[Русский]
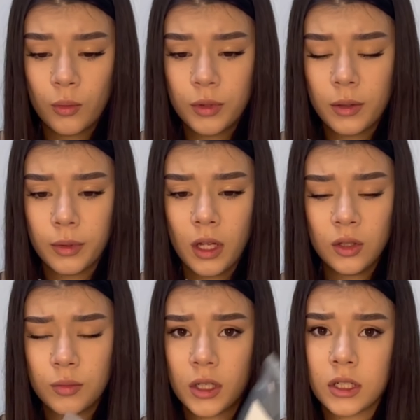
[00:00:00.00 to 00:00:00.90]
у меня была,
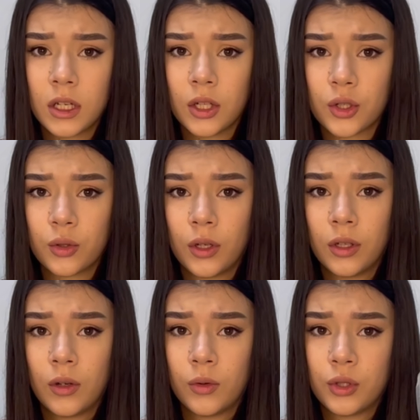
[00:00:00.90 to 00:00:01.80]
но мне казалось, что
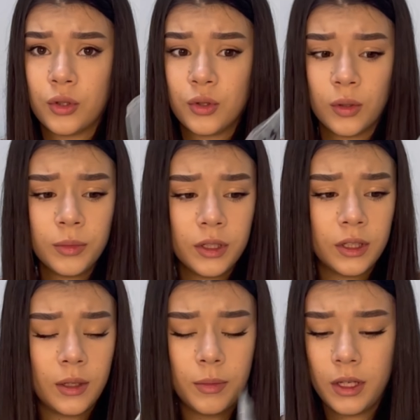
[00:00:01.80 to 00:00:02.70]
она очень темная
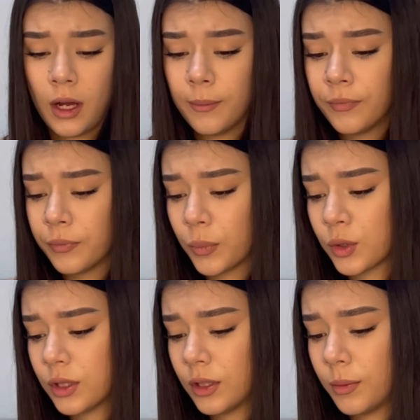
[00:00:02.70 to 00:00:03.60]
для меня.
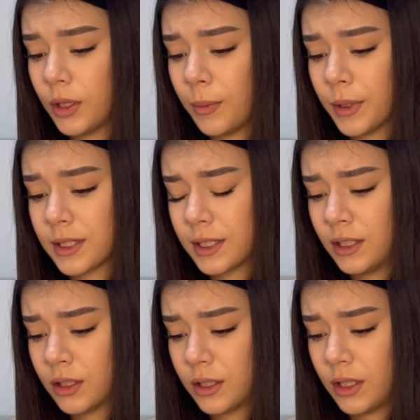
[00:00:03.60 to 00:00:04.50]
Просто она была по
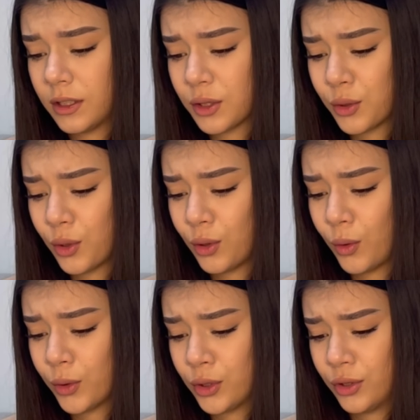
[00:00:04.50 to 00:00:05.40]
скидке, и она стоила
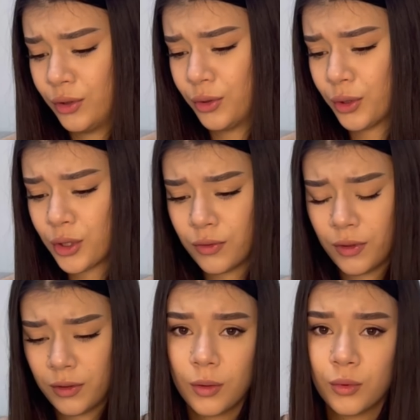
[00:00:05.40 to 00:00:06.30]
очень
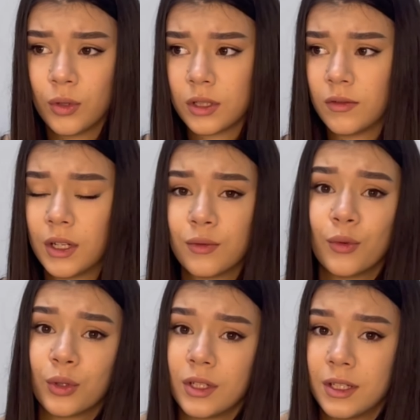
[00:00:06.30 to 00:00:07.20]
дешево. Я буду оставлять
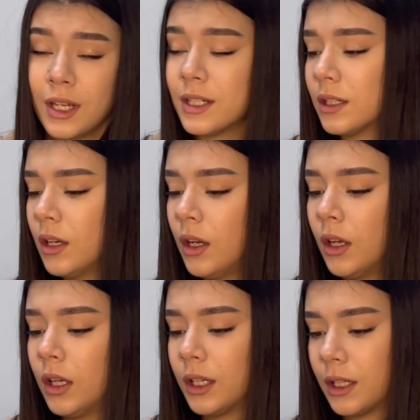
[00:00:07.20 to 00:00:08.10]
фото здесь.
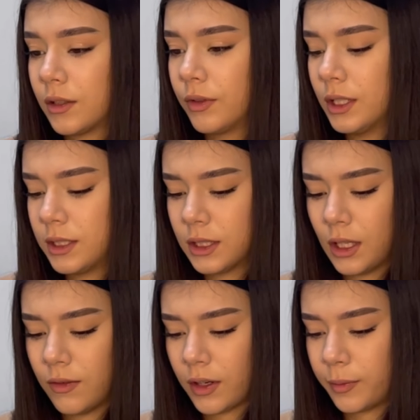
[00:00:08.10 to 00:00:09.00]
И как выглядит
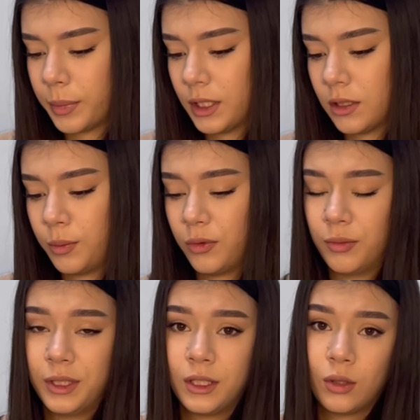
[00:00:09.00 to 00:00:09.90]
товар, в принципе,
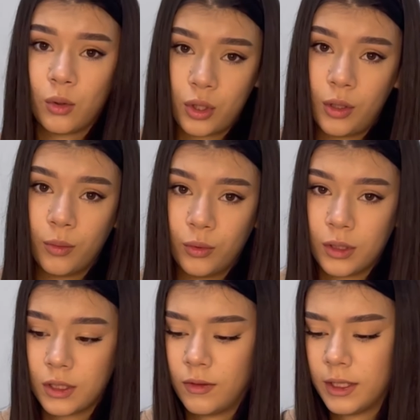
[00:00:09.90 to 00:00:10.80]
вблизи тоже я буду
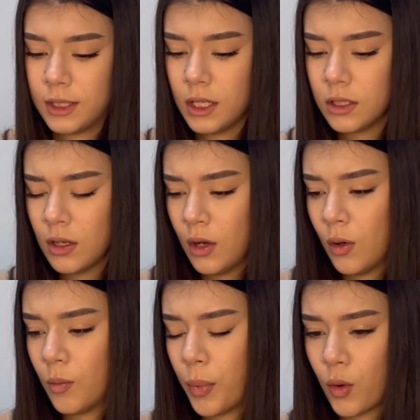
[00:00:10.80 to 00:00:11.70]
оставлять здесь.
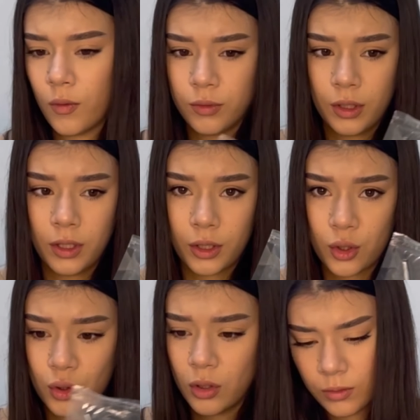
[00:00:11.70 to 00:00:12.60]
Упаковано
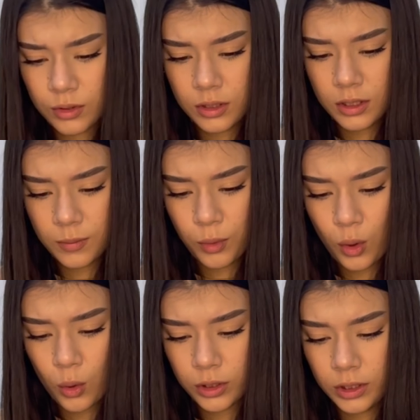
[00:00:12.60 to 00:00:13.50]
хорошо. Он здесь
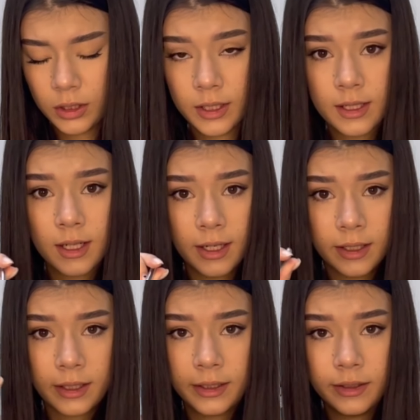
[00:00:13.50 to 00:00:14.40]
плотненько
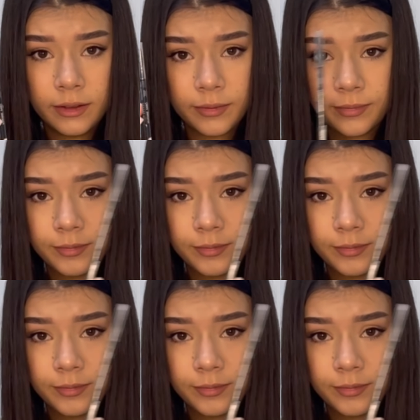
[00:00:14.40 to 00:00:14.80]
закрыт.